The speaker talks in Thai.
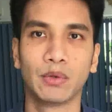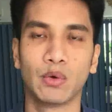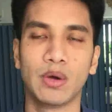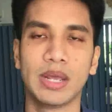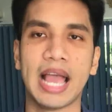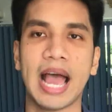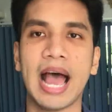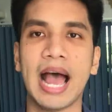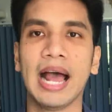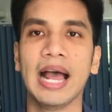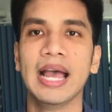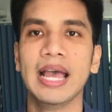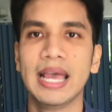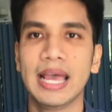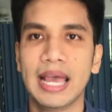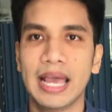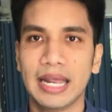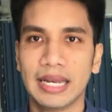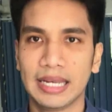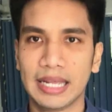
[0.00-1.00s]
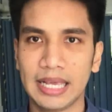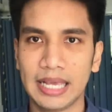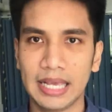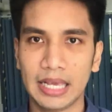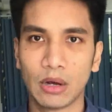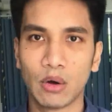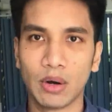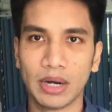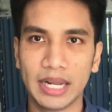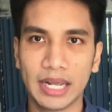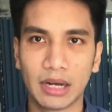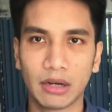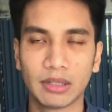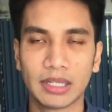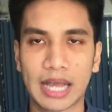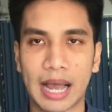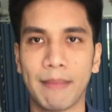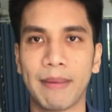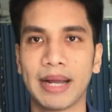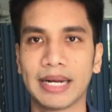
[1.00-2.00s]
พตัวอย่าง ที่คนที่เขา
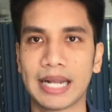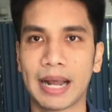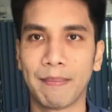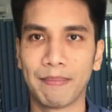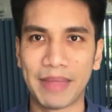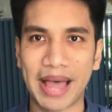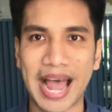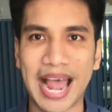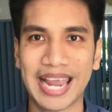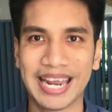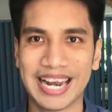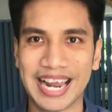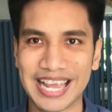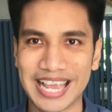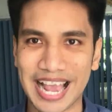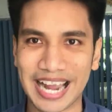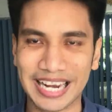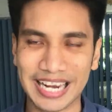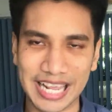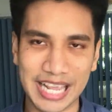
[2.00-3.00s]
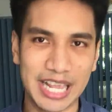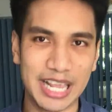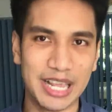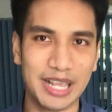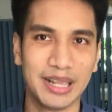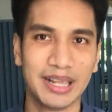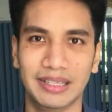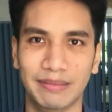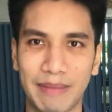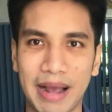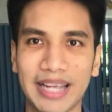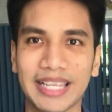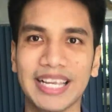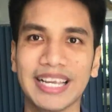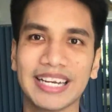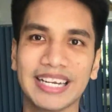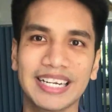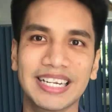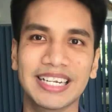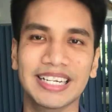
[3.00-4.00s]
สามารถทำได้ได้อย่างดีมาก
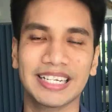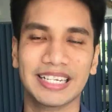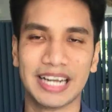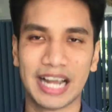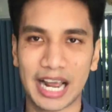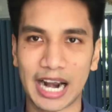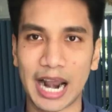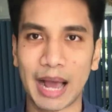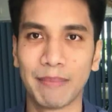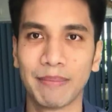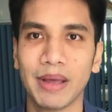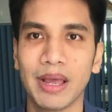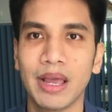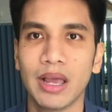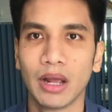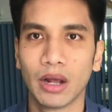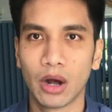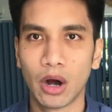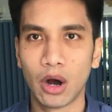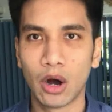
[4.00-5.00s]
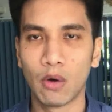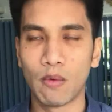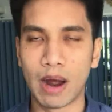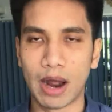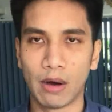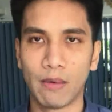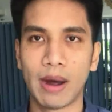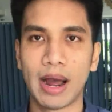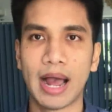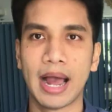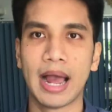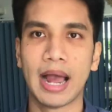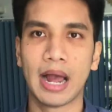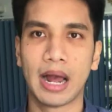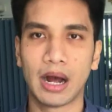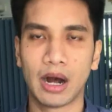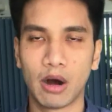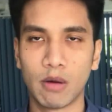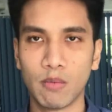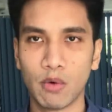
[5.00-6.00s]
ยิ่งขึ้นนะครับก็หวังว่า
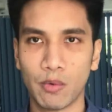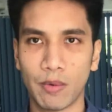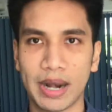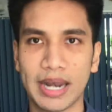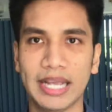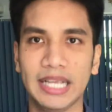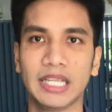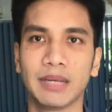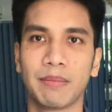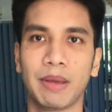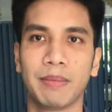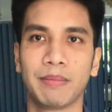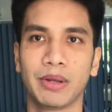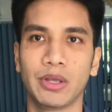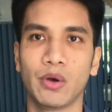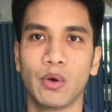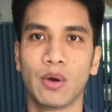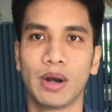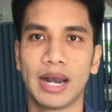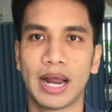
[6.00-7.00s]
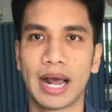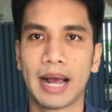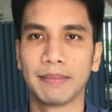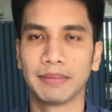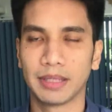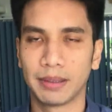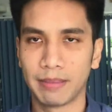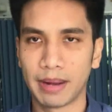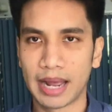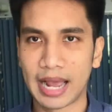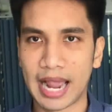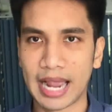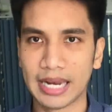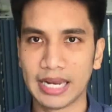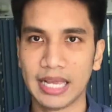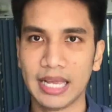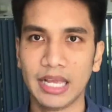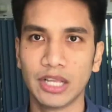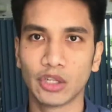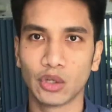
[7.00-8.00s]
ข้อมูลวันนี้จะเป็นประโยชน์นะครับสำหรับใคร
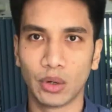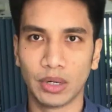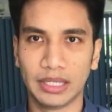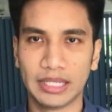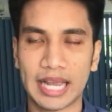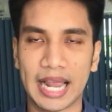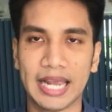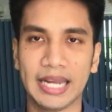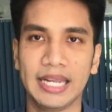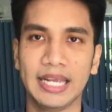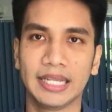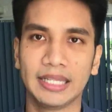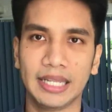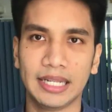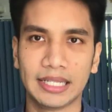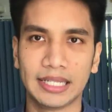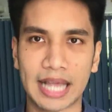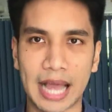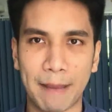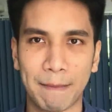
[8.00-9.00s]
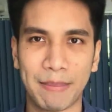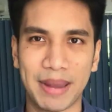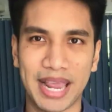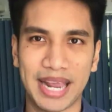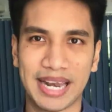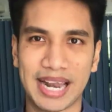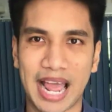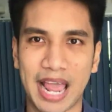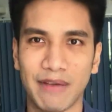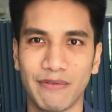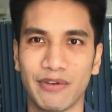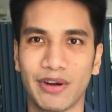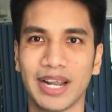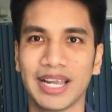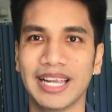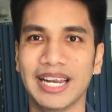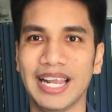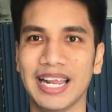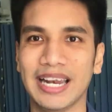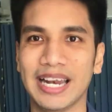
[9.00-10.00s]
ที่สนใจที่จะติดตามเพจไทย f o
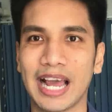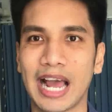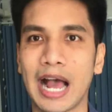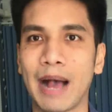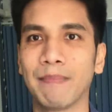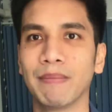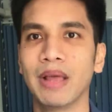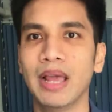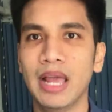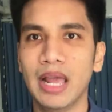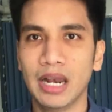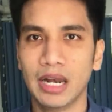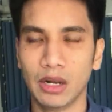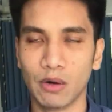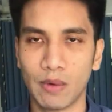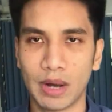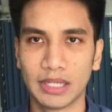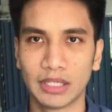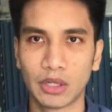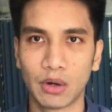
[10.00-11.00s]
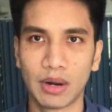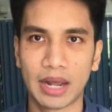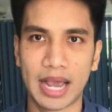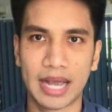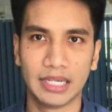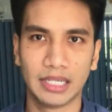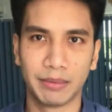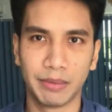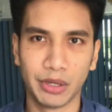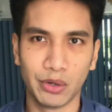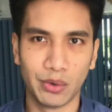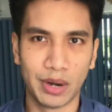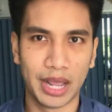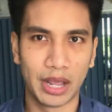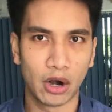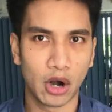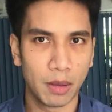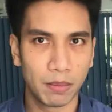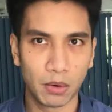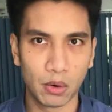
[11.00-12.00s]
ล์ x เอลิทนะครับหรือว่าต้องการจะมาอยู่ใน
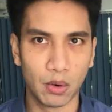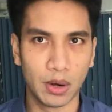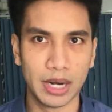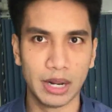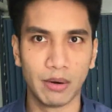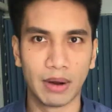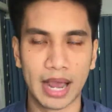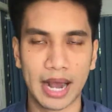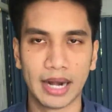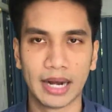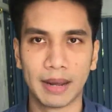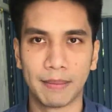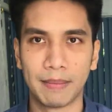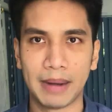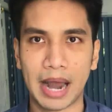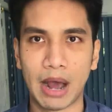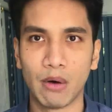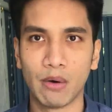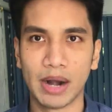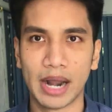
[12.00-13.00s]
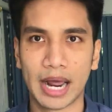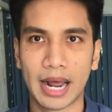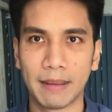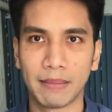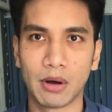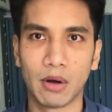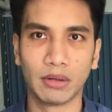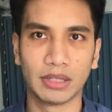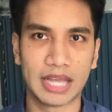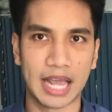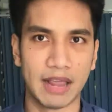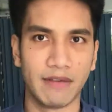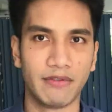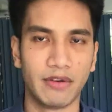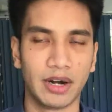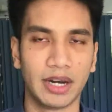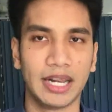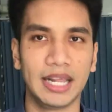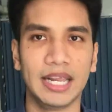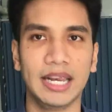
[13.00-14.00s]
ครอบครัวเดียวกันกับเรานะครับของไทย f
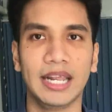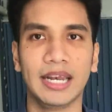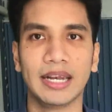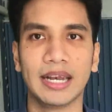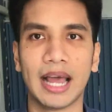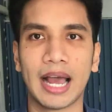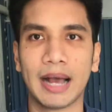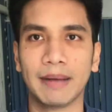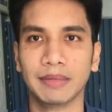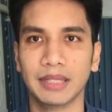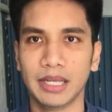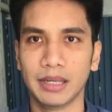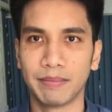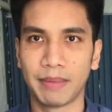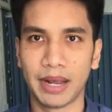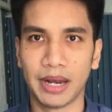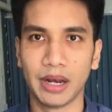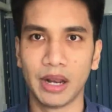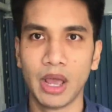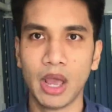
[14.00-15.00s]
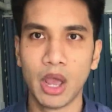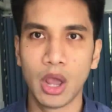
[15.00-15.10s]
o ล์ x เอลิทนะครับที่เป็น